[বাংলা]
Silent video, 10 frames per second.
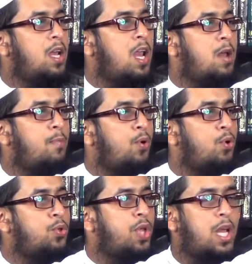লিল
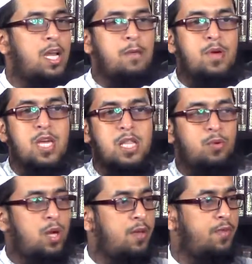বহুসিল আলমিয়াত
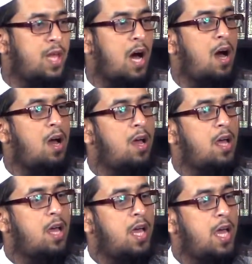ওয়াল ইফতা
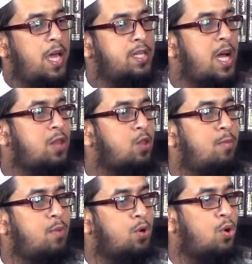এর সাত
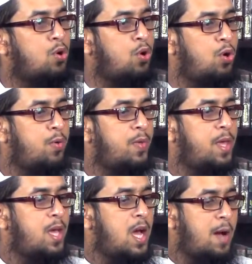নম্বর খণ্ড
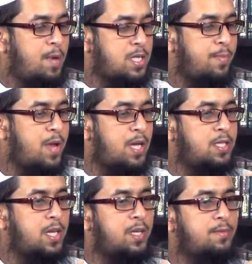আমার সামনে আছে